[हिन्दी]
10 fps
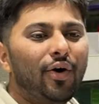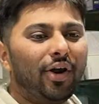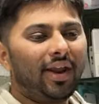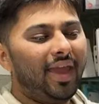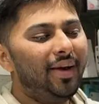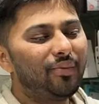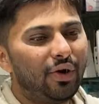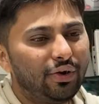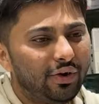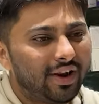और ये
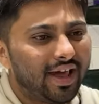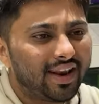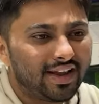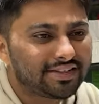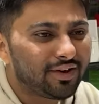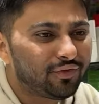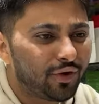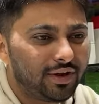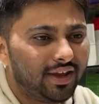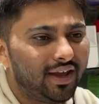मोटोरोला रेजर
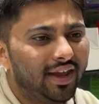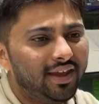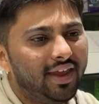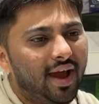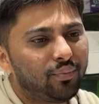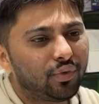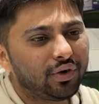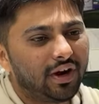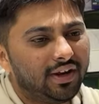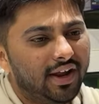फोर्टी है ये आपको
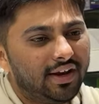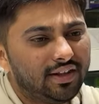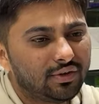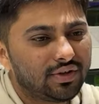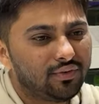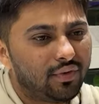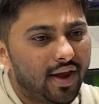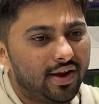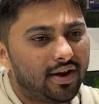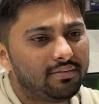थर्टी एट थाउजेंड
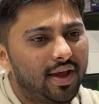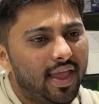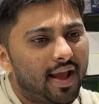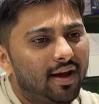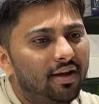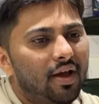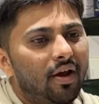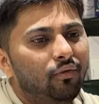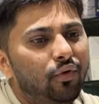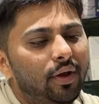फाइव हंड्रेड में आ जाएगा
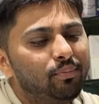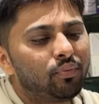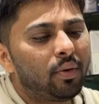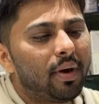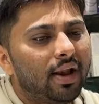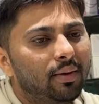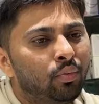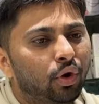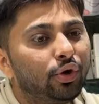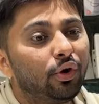फ्लिप मोबाइल है
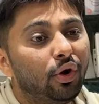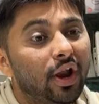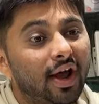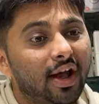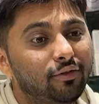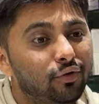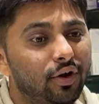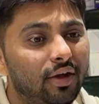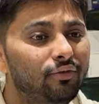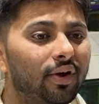मोटोरोला का
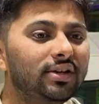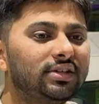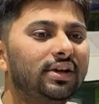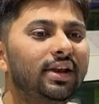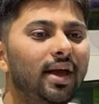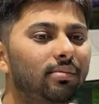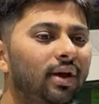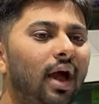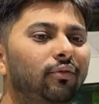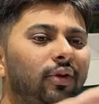फोन है फ्रेंड्स इंडिया में
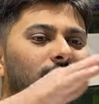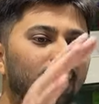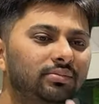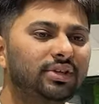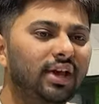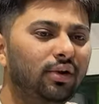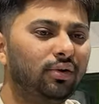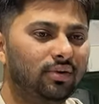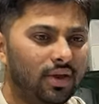काफी कम सेल